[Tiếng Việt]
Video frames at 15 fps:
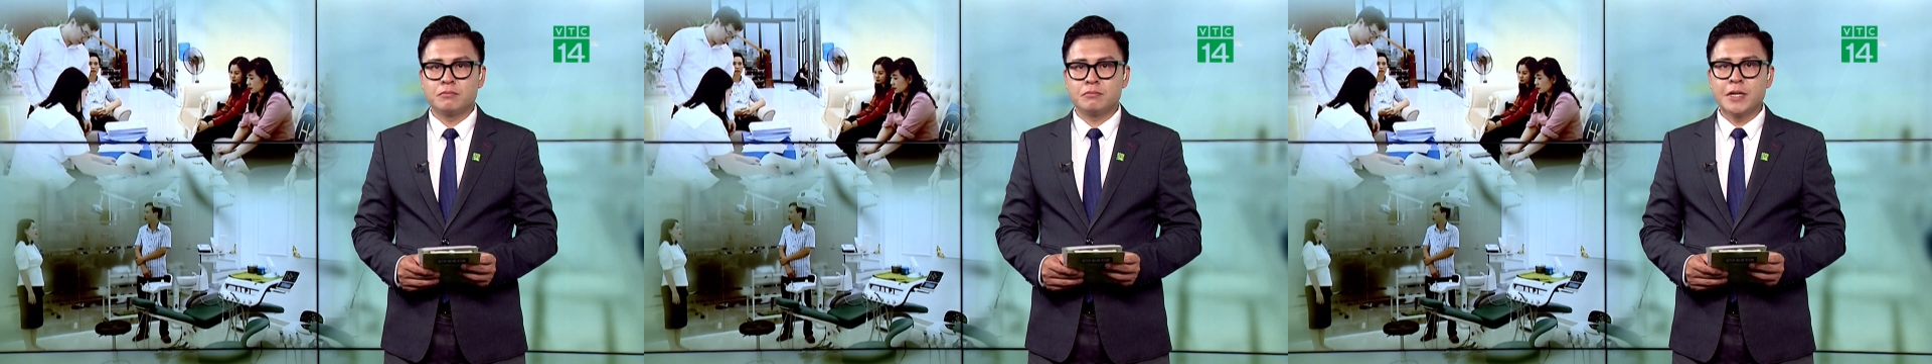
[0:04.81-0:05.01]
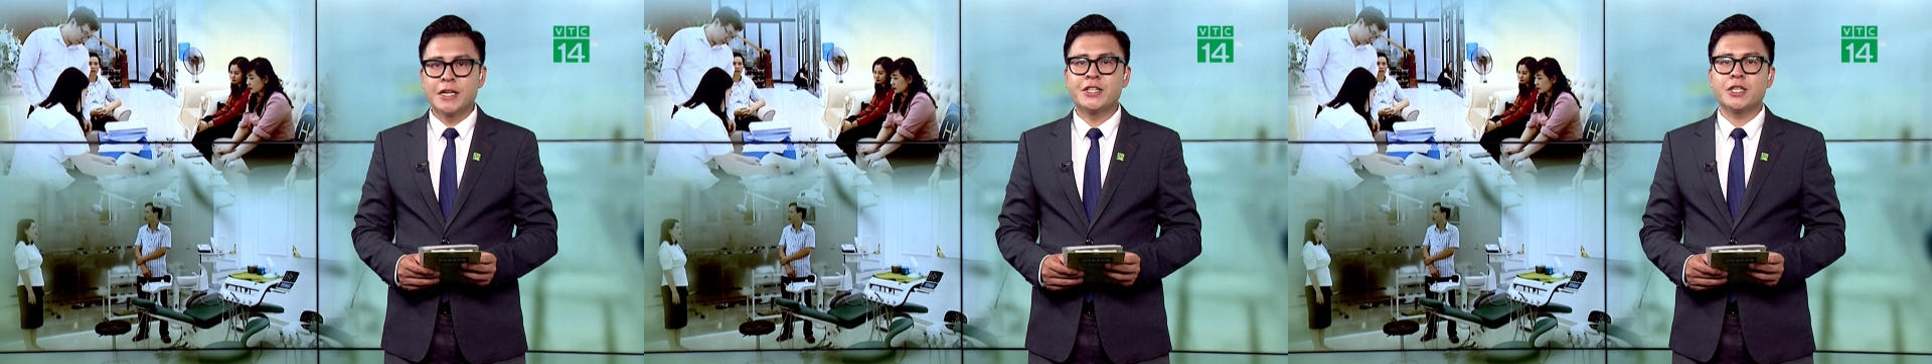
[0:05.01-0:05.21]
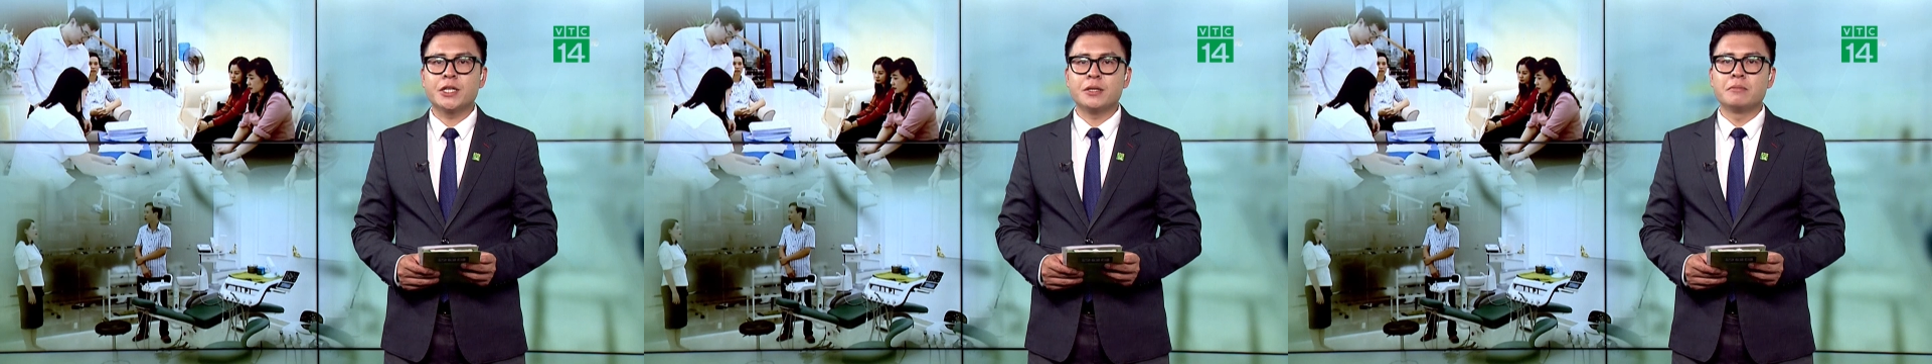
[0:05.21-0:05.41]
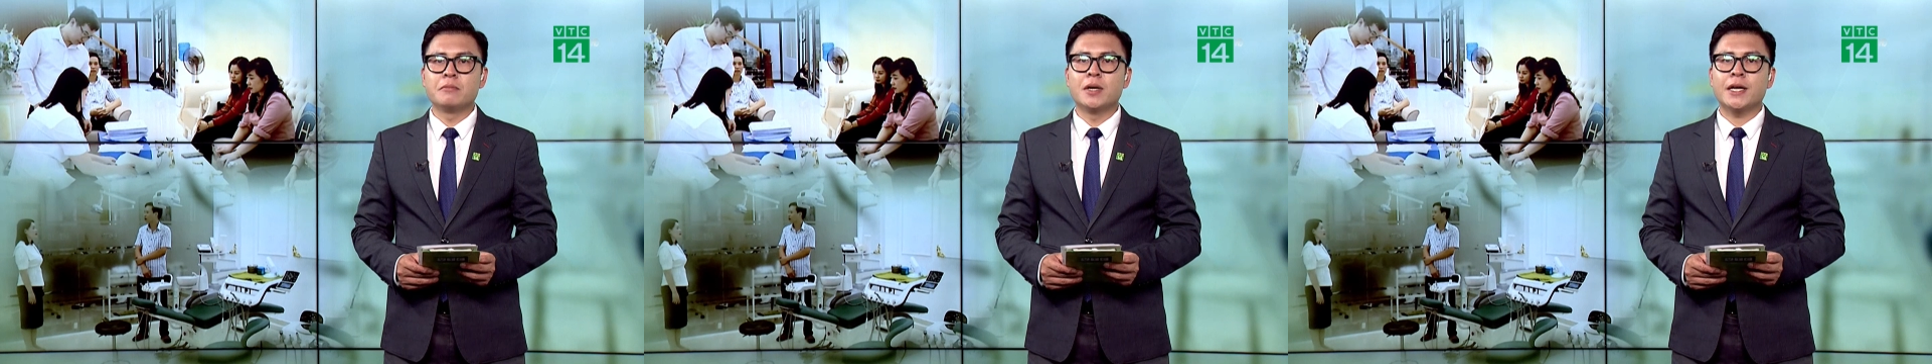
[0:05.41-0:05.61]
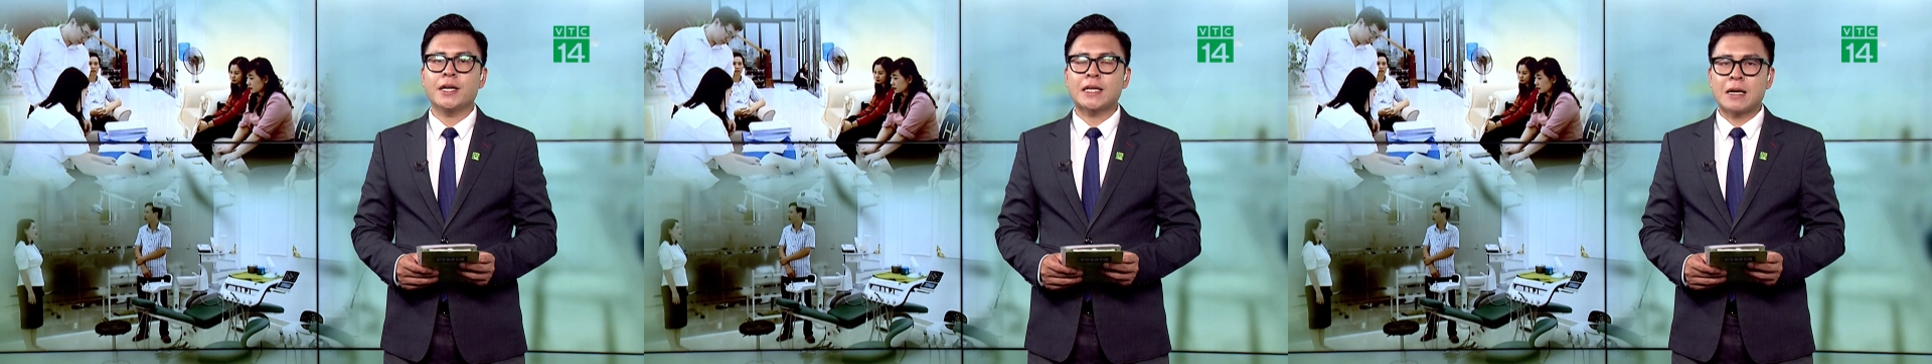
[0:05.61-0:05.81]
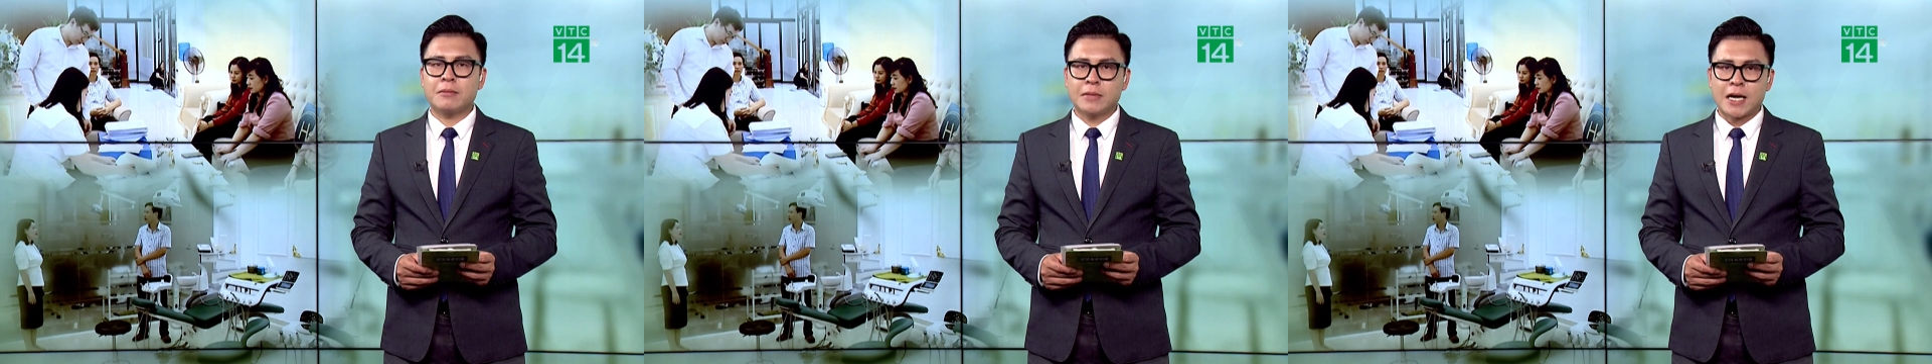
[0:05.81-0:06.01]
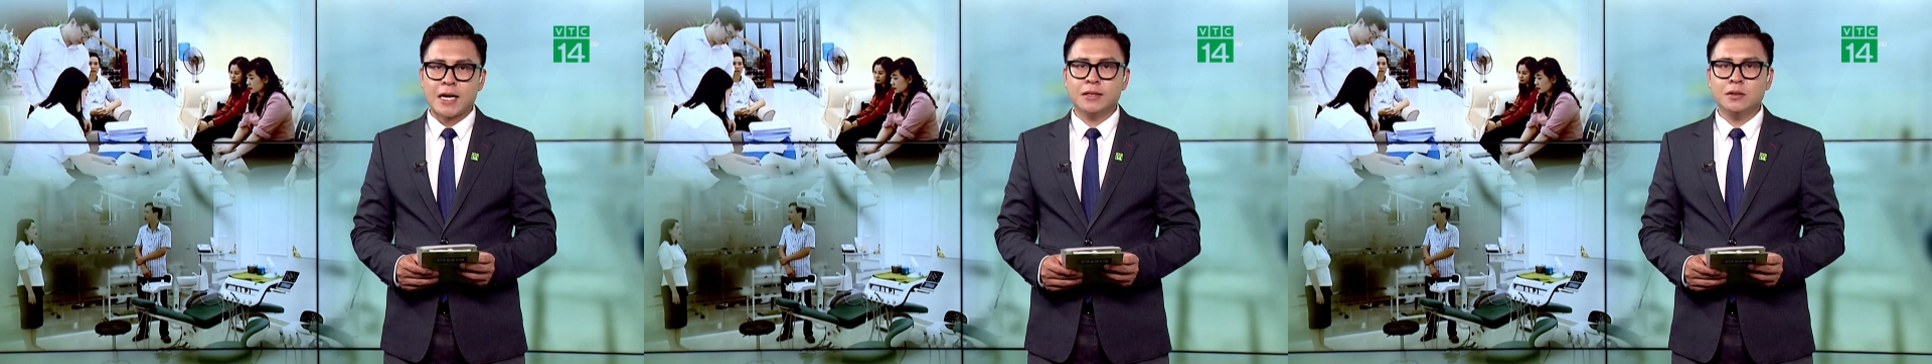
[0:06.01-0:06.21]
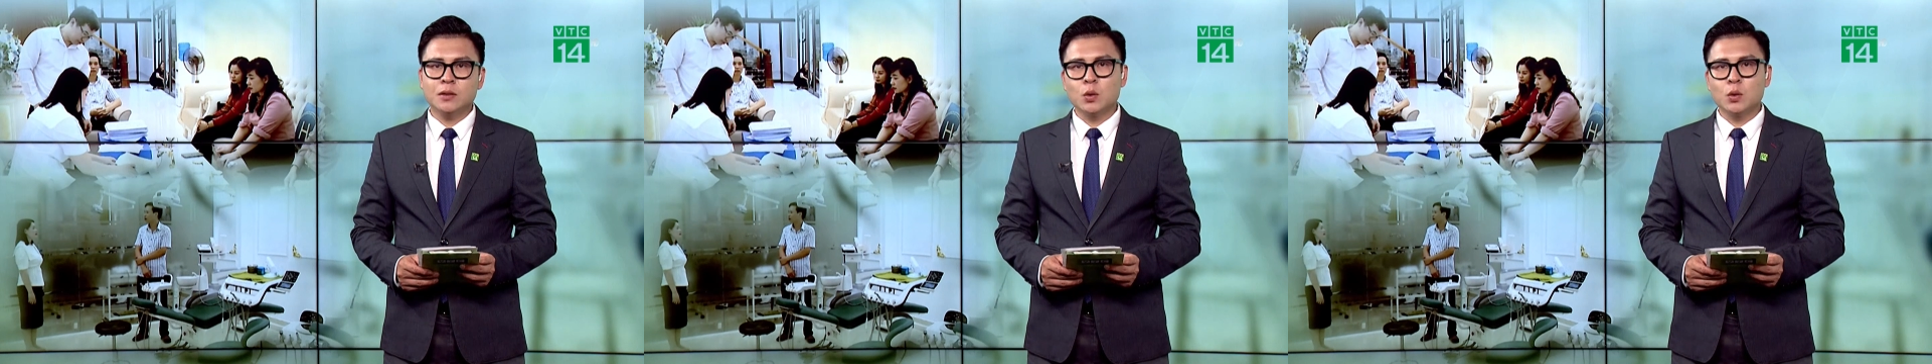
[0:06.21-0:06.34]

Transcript: đình chỉ 18 tháng